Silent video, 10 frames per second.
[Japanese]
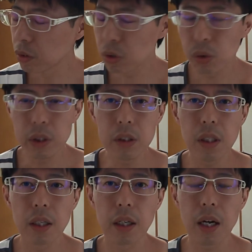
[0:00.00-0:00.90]
消費
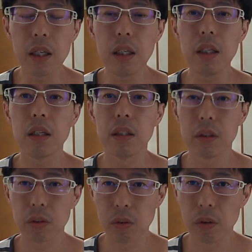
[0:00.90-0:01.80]
税関係ない
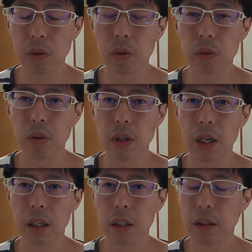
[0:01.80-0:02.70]
でしょ、本当
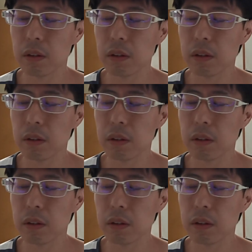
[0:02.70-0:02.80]
は。